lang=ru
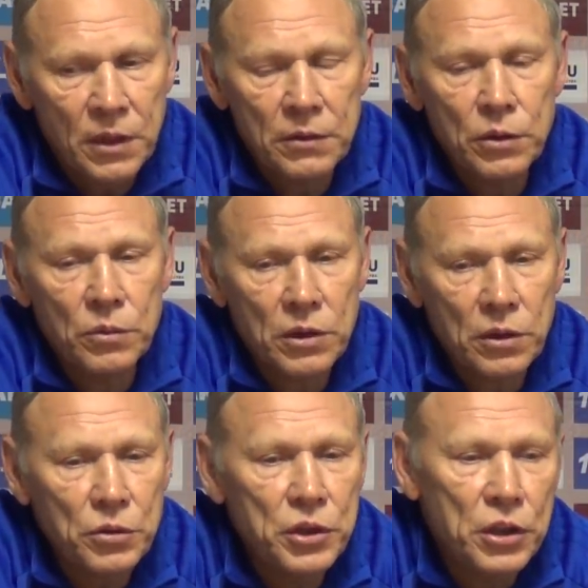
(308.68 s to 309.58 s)
проведем
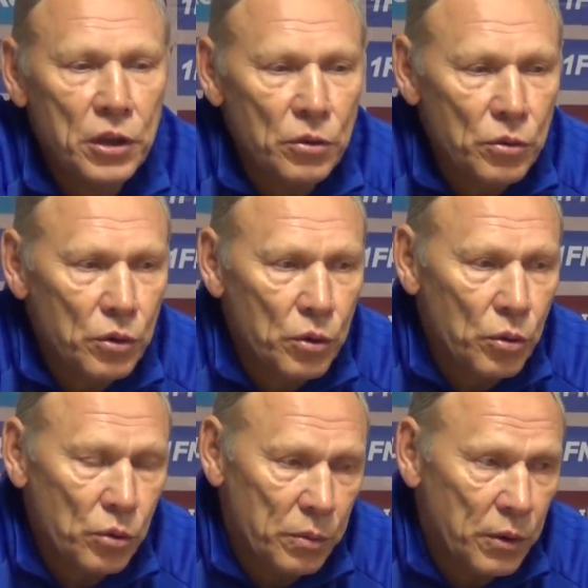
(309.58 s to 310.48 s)
заключительную
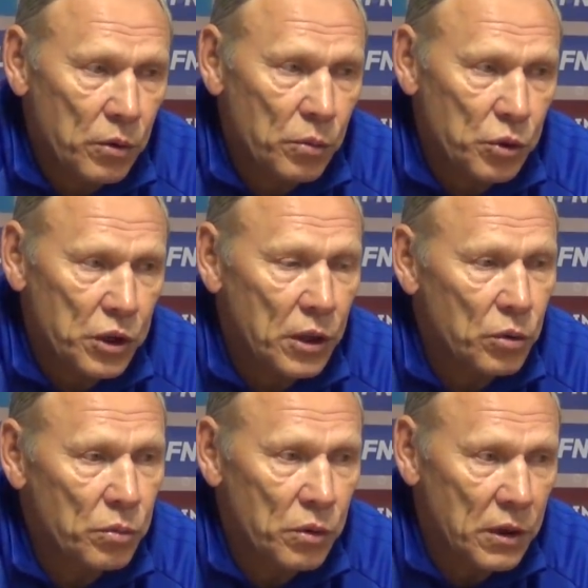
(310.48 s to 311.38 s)
игру, и потом уже, я
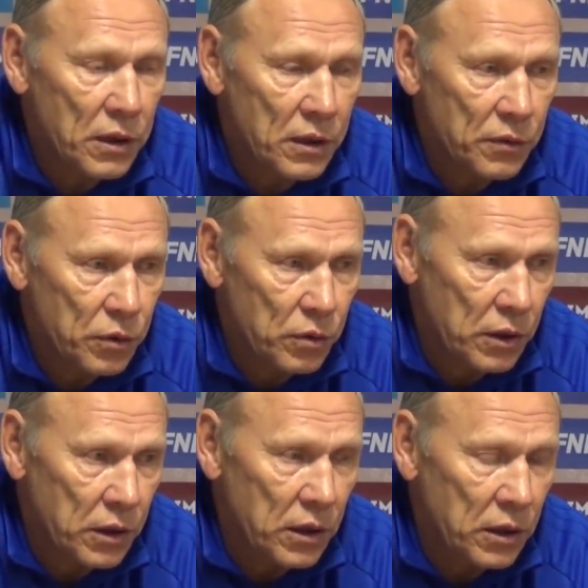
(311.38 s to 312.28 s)
думаю, наверное,
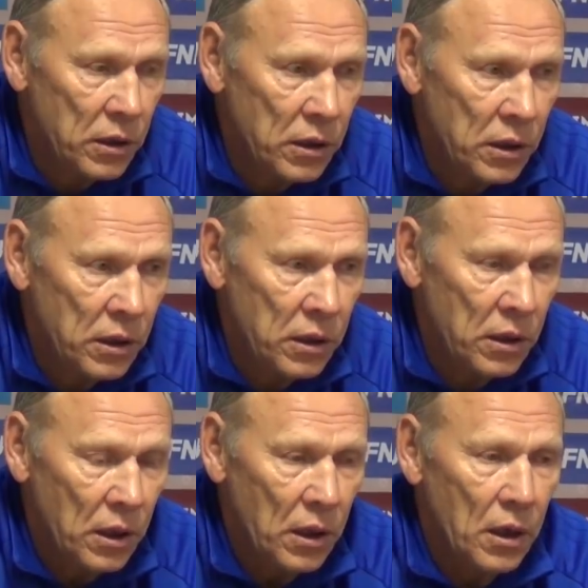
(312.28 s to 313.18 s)
все-таки
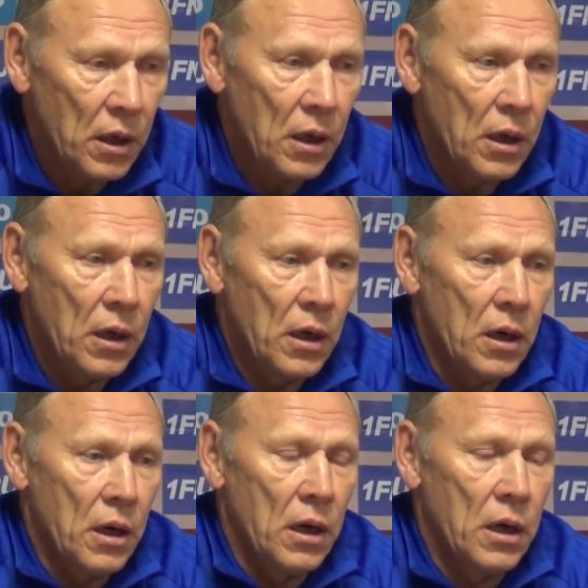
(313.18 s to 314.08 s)

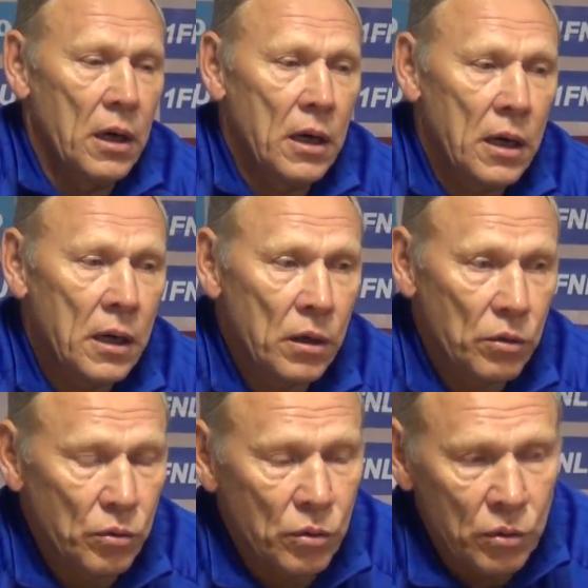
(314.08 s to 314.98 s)
а,
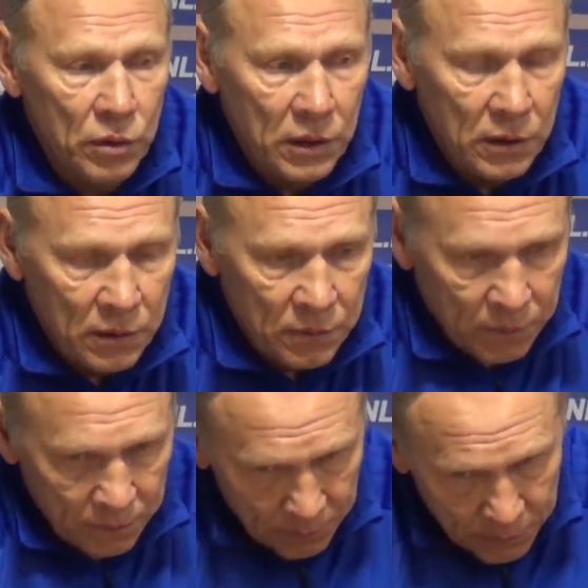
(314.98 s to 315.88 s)
ну, и
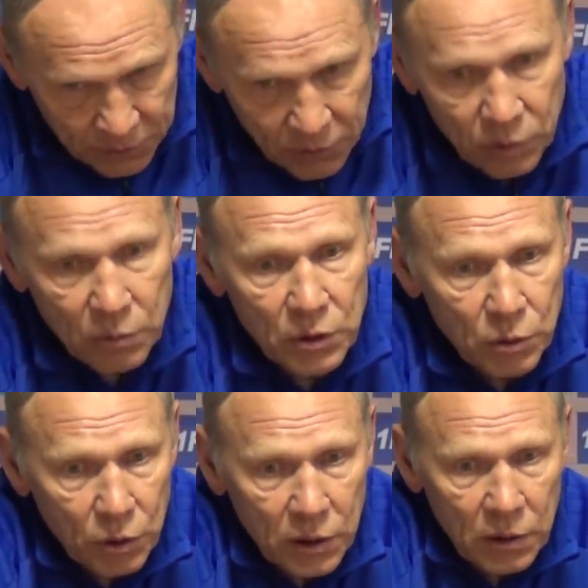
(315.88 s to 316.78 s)
подведем
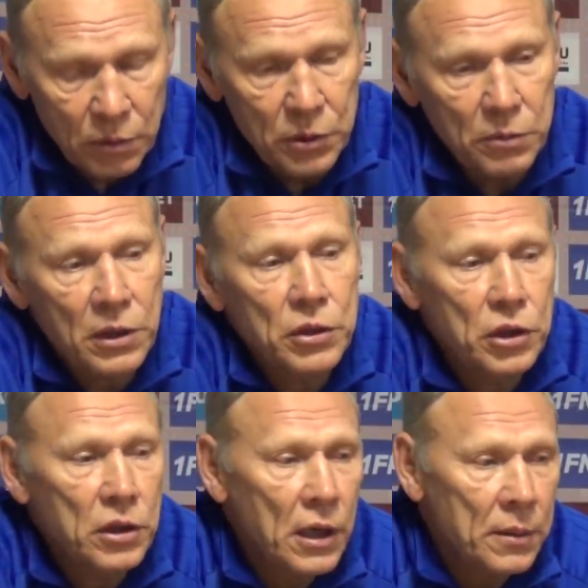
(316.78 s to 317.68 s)
итоги, в общем-то,
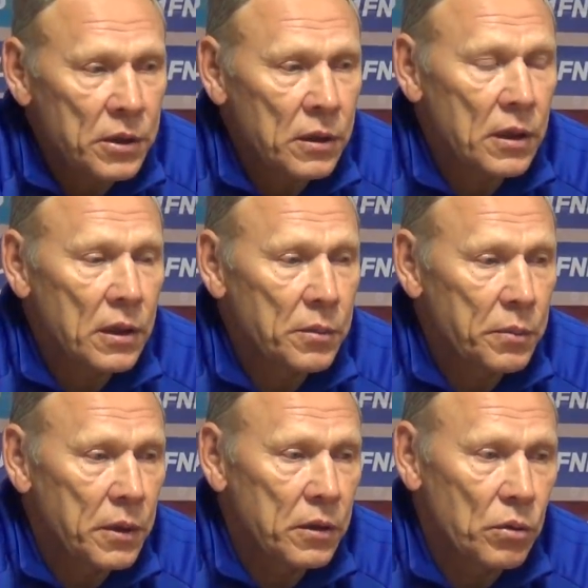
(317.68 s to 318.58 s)
отчитаемся, наверное,
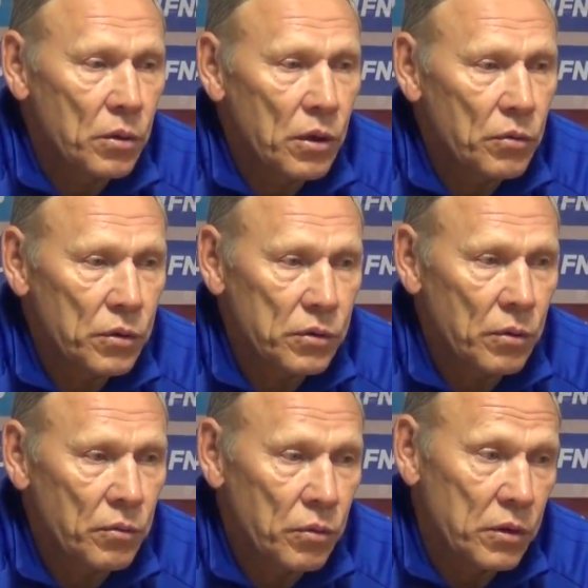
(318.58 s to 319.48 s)
перед
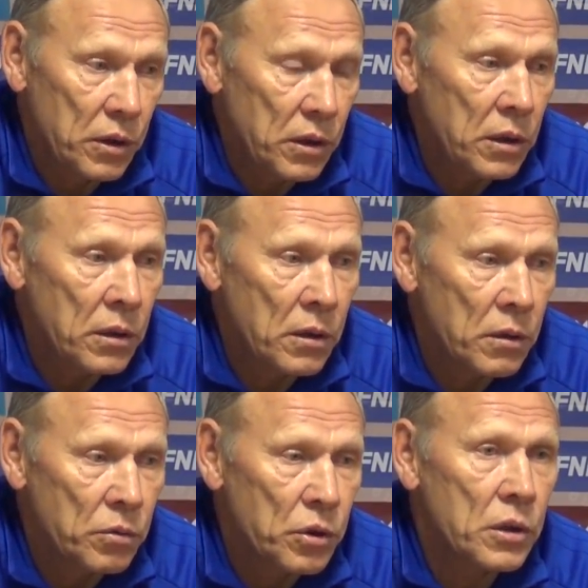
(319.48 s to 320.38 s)
руководством, вот, и
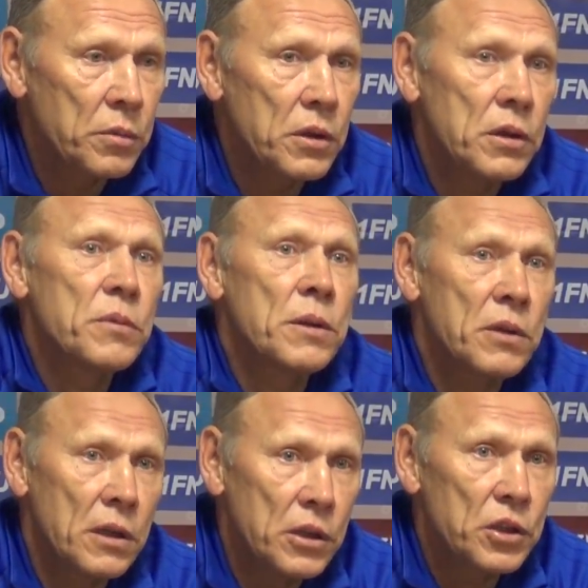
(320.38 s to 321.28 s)
уже наметим там
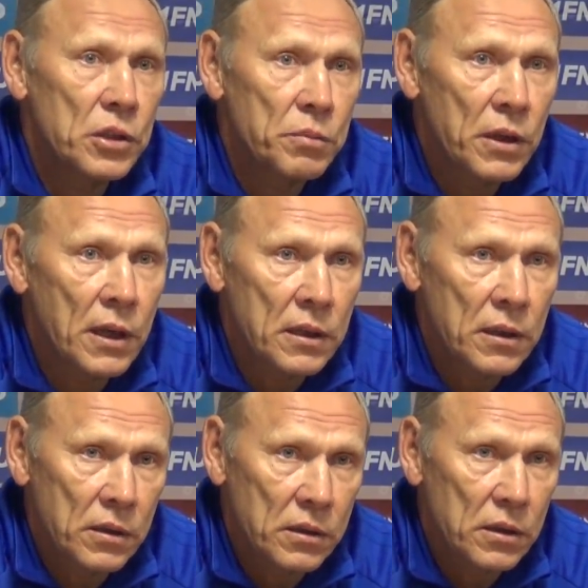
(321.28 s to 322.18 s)
дальнейшие планы
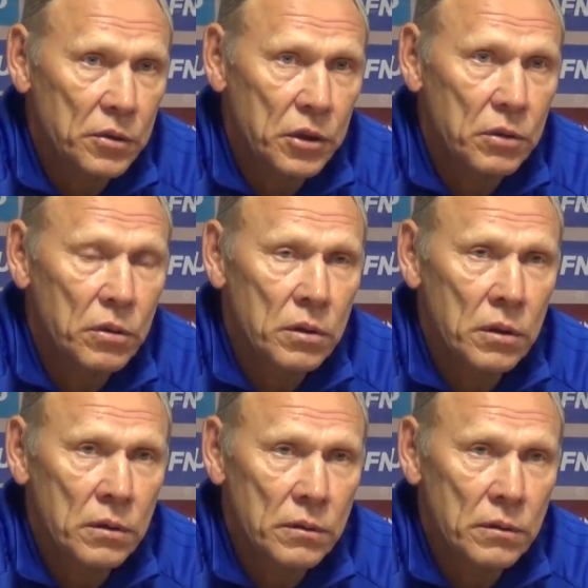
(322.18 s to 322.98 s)
на следующий год.